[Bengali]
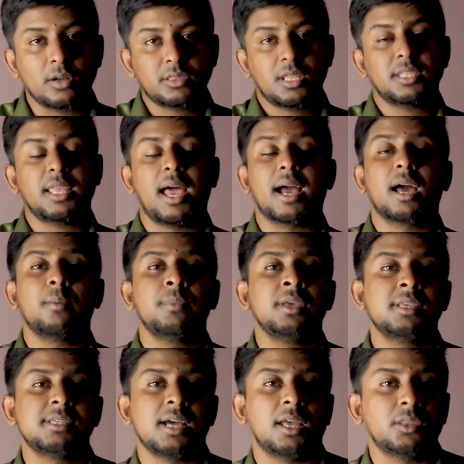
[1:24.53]
অর্থাৎ
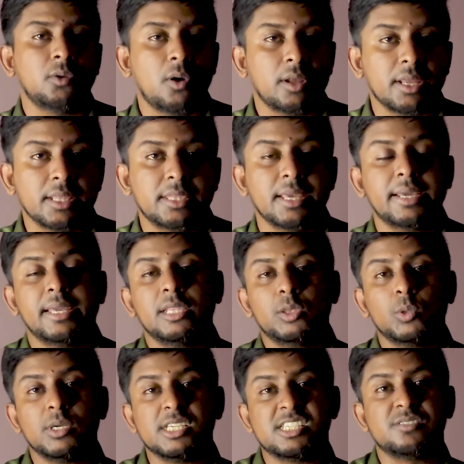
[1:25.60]
আগামী জানুয়ারিতে
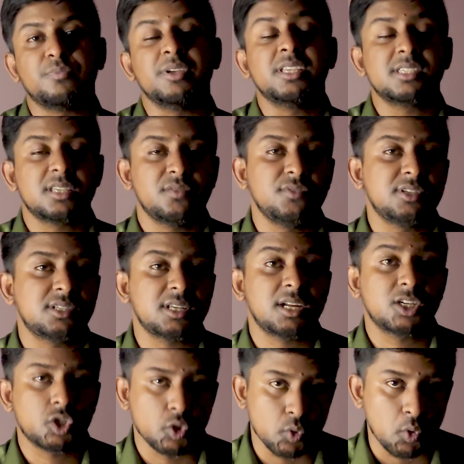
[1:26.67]
কিন্তু স্পিন
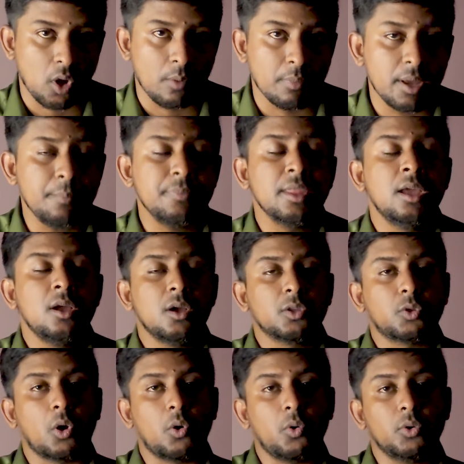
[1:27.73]
সেমিস্টার শুরু হবে
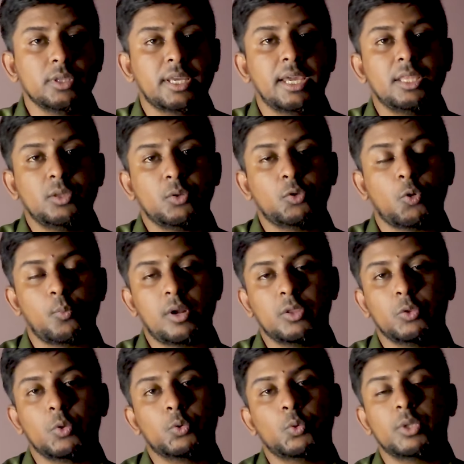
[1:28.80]
তখন কিন্তু তোমরা
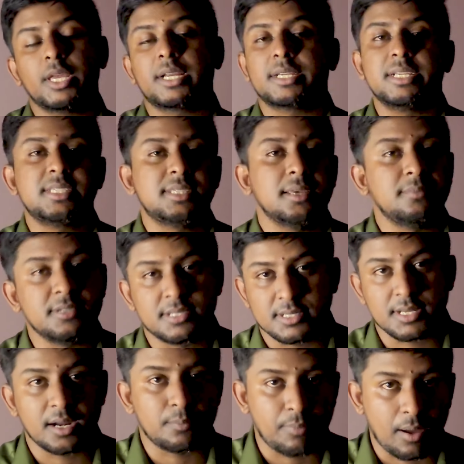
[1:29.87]
নতুন একটি
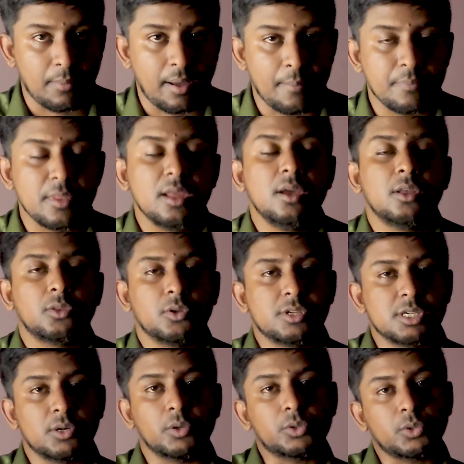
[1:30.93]
সেমিস্টার পাবা তো
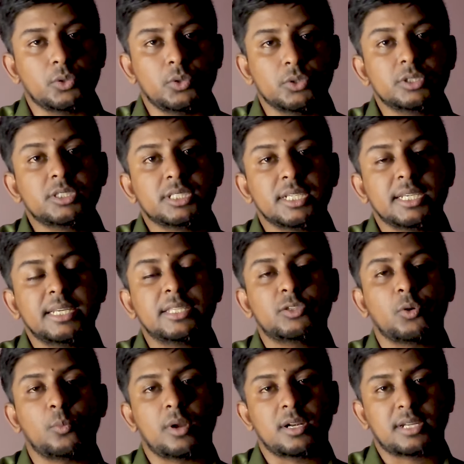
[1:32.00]
যেহেতু হচ্ছে
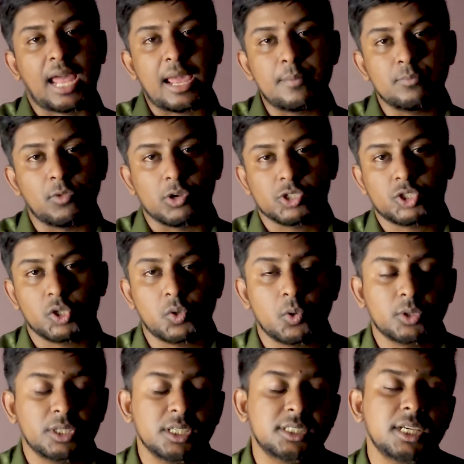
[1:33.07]
তোমরা টাইম নষ্ট
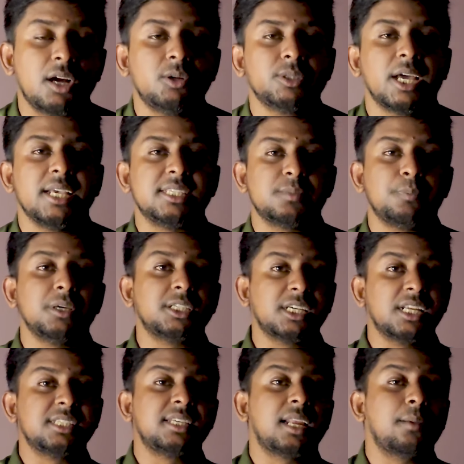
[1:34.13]
করতে চাও না
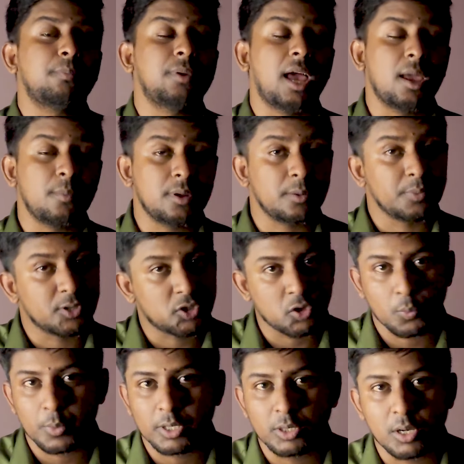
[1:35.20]
স্পেশালি যারা প্রাইভেট
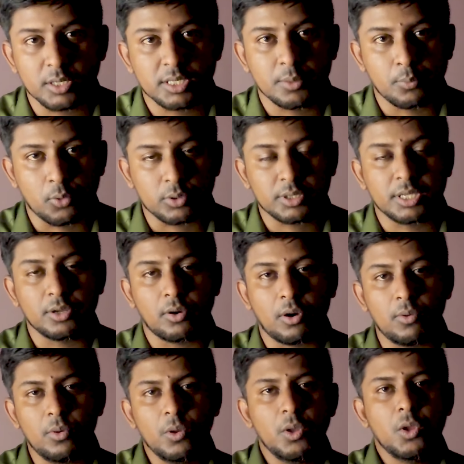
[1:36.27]
বিশ্ববিদ্যালয়তে ভর্তি
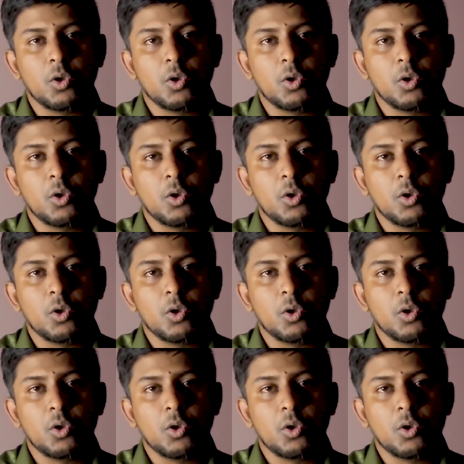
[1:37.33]
হও